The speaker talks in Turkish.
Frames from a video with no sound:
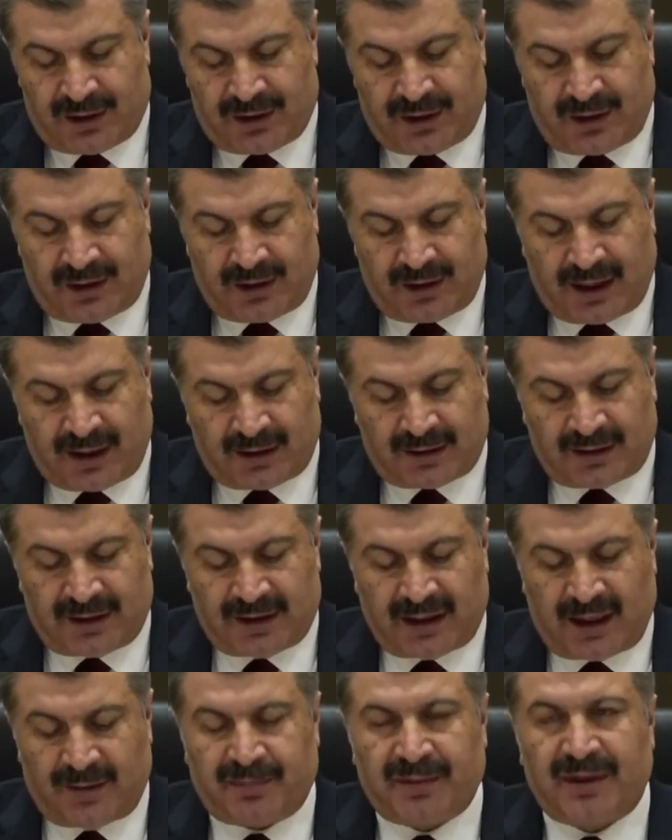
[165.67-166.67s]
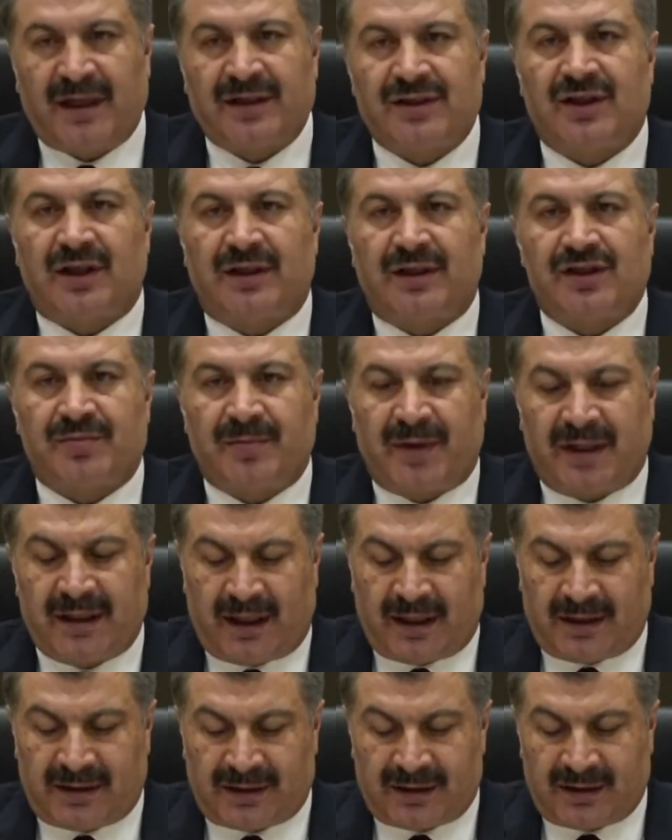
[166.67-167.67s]
Yıllardır yapılan
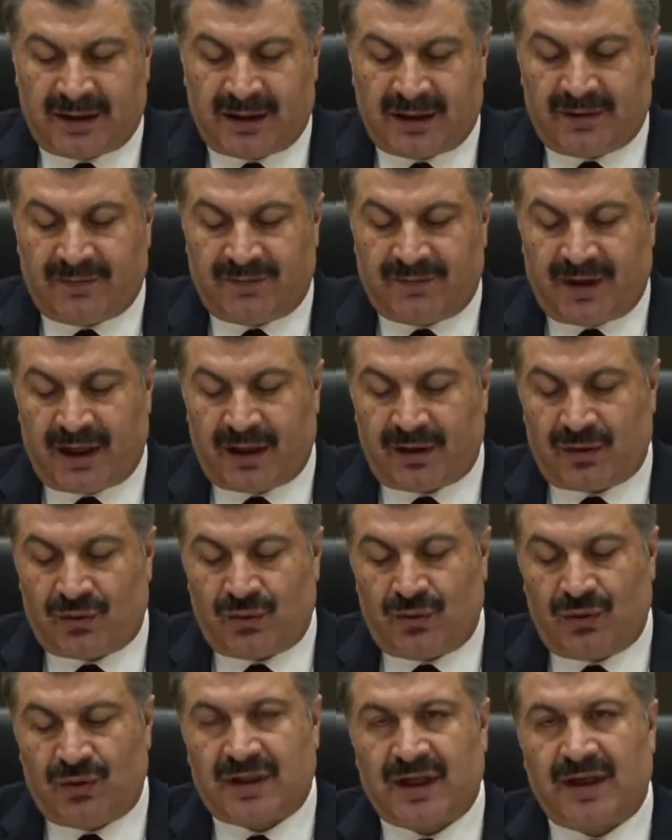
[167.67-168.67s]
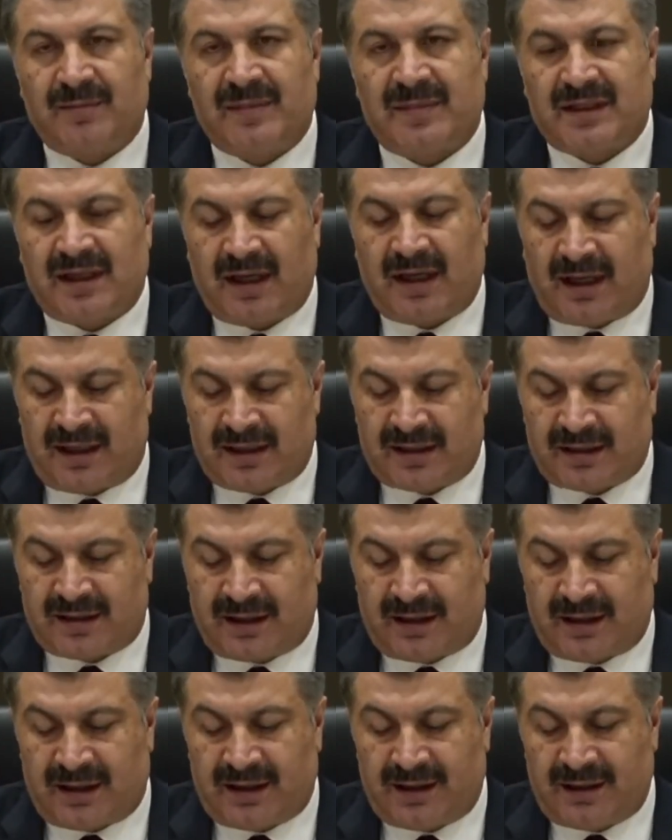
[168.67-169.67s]
çalışmalar ve ülkemizde
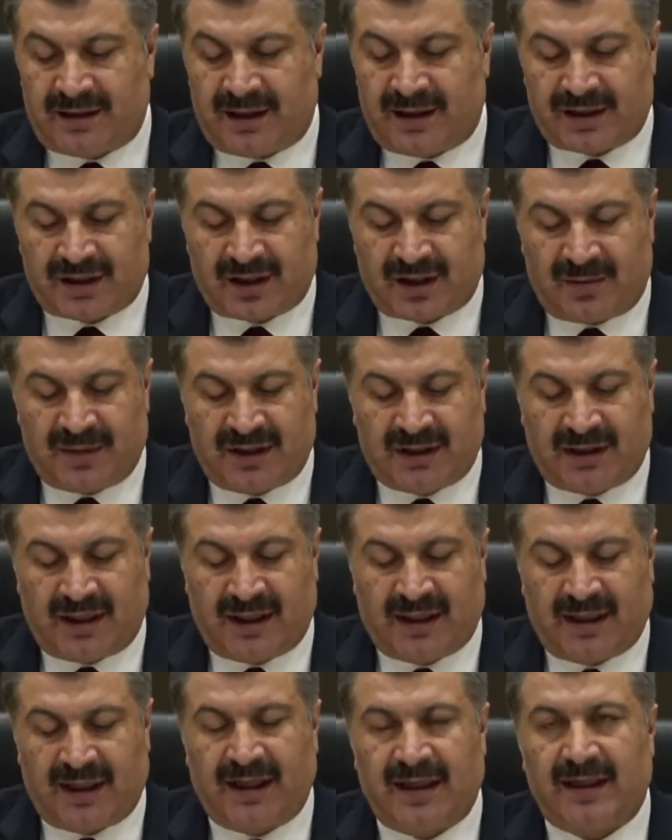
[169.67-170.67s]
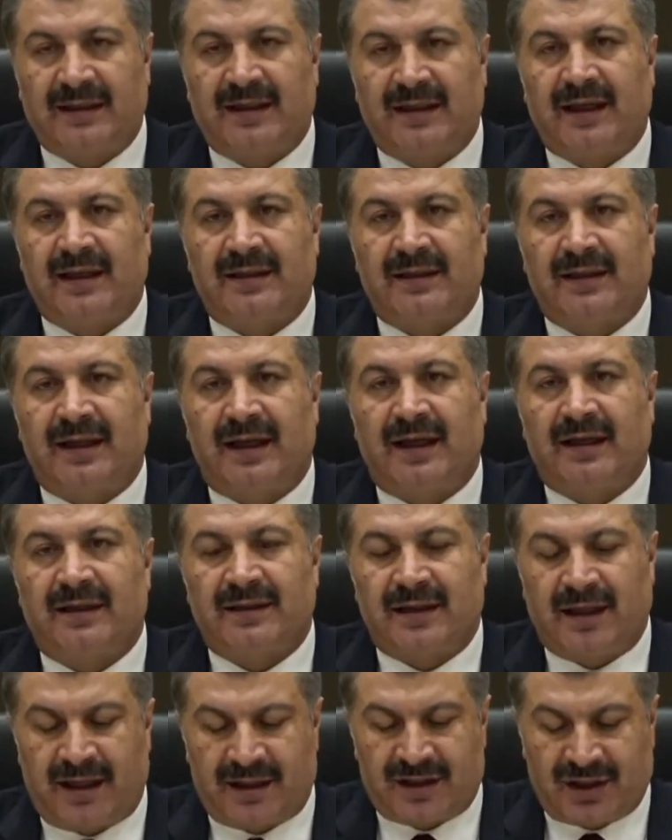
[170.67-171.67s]
hastaların yaşamından elde
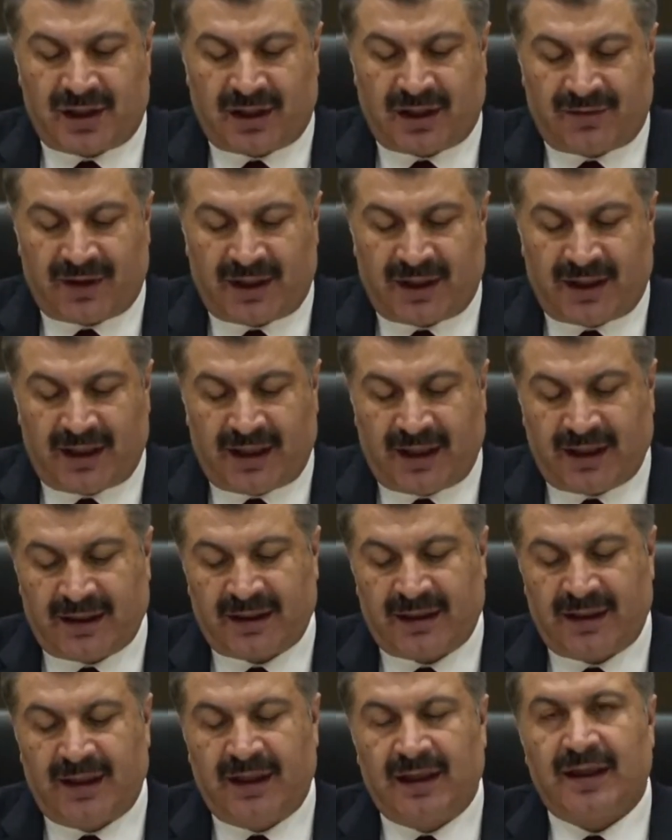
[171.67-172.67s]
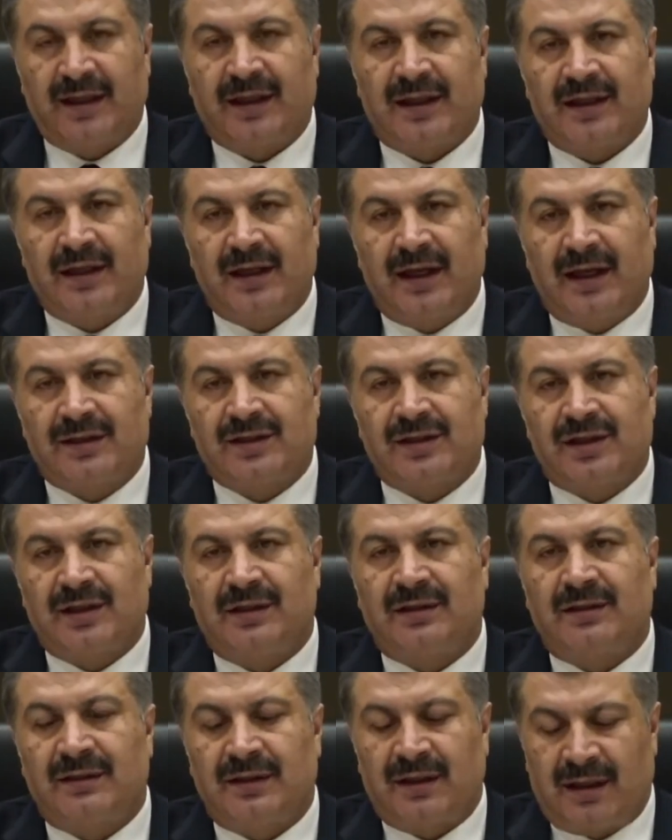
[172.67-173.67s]
edilen gerçek veriler
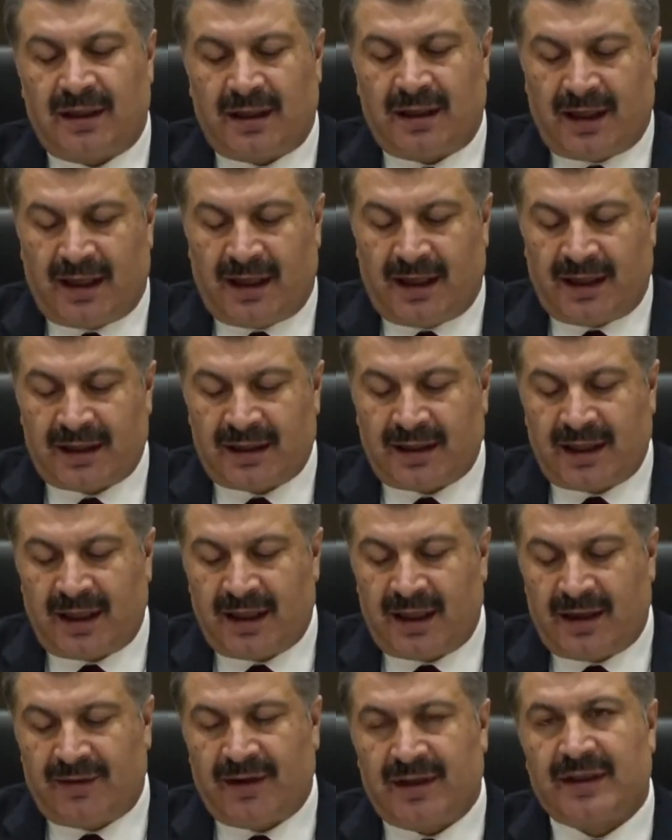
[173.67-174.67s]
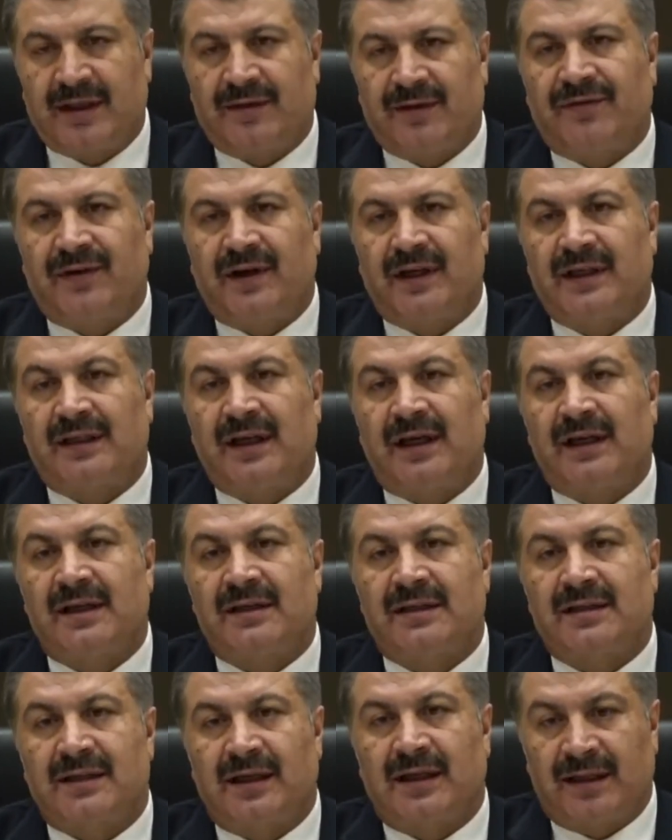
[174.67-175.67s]
ilacın erken evrede
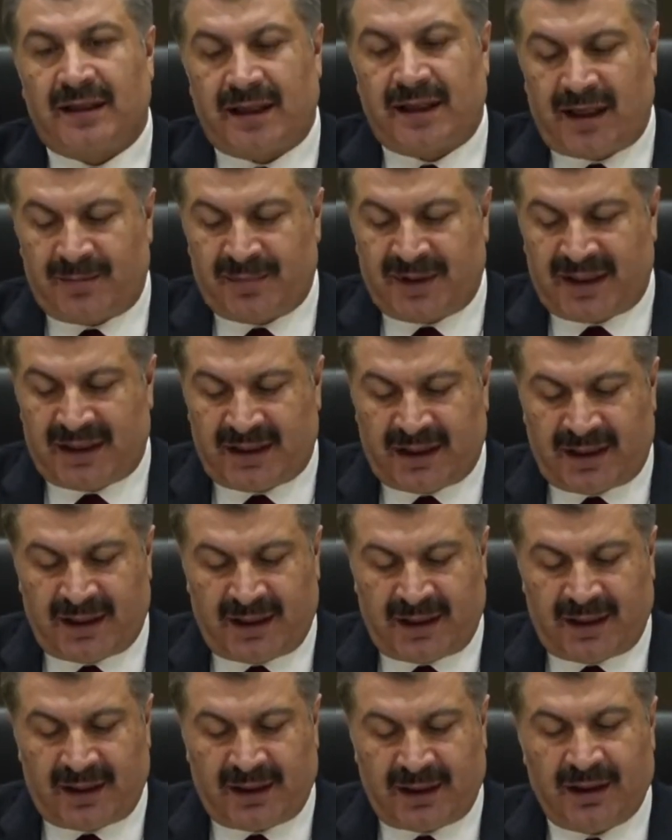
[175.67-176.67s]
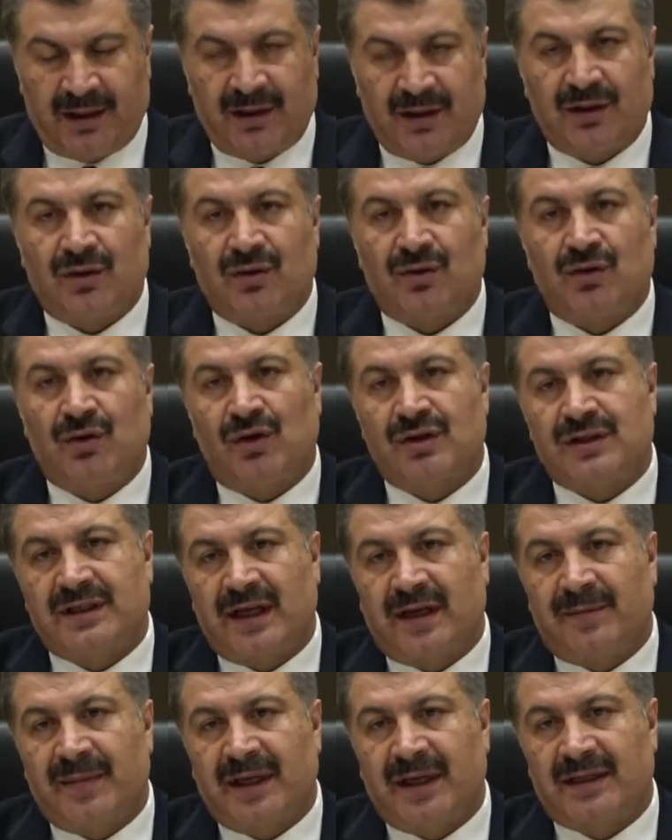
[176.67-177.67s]
fayda sağlayabildiğini
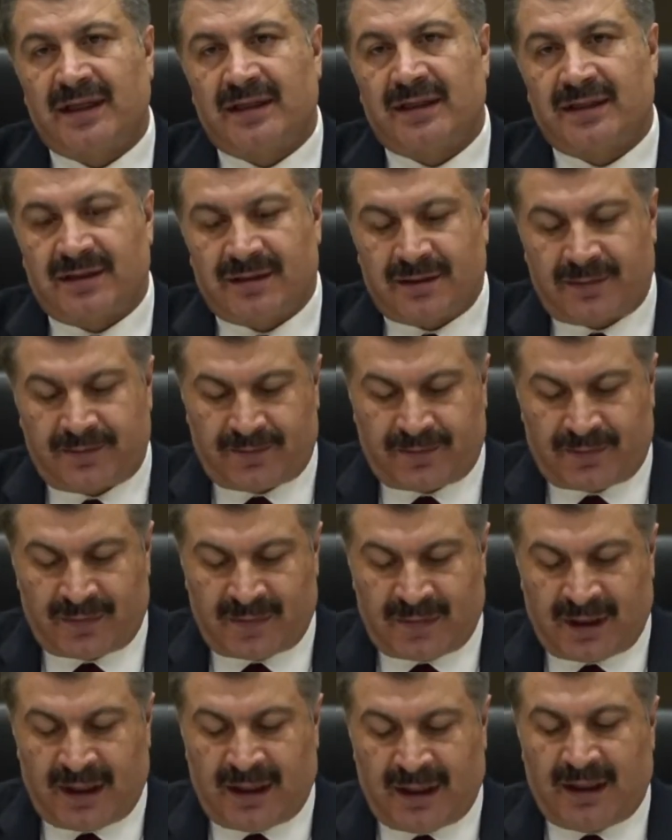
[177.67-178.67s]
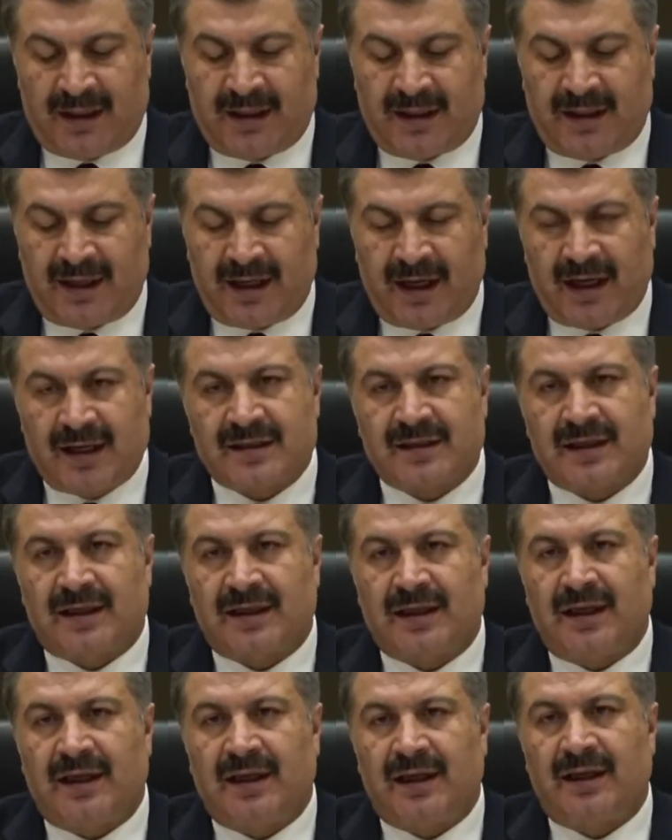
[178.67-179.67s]
göstermektedir. Ne
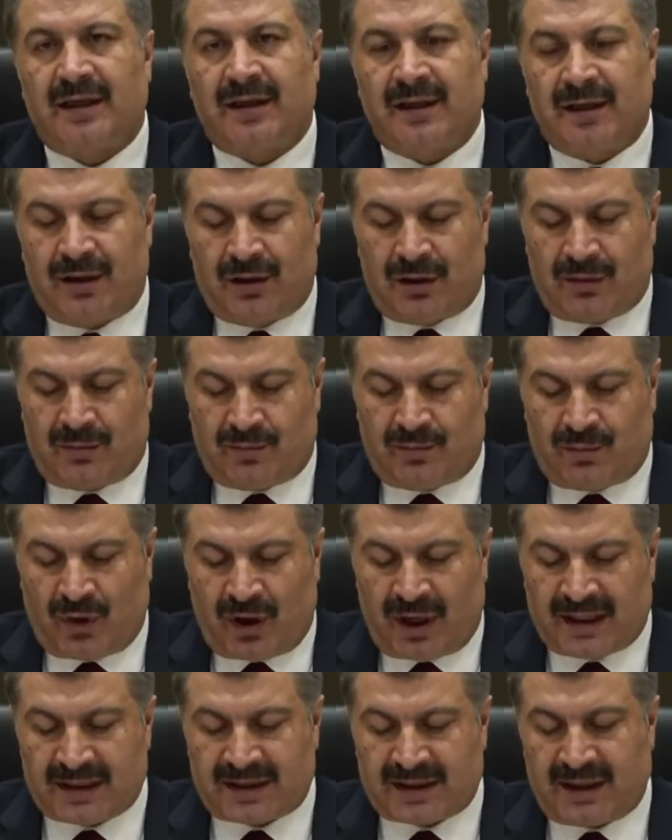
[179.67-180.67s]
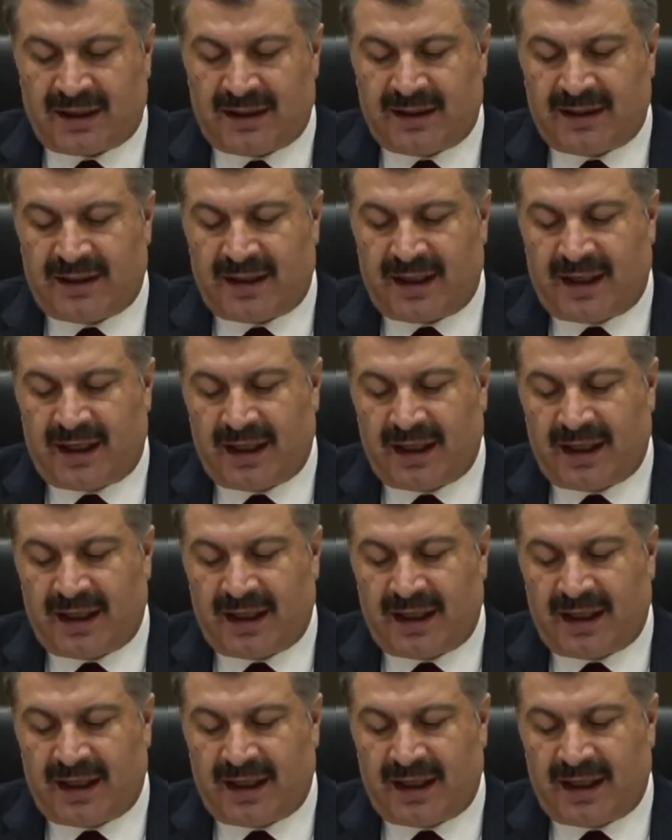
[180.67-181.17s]
yazık ki bu hastalığın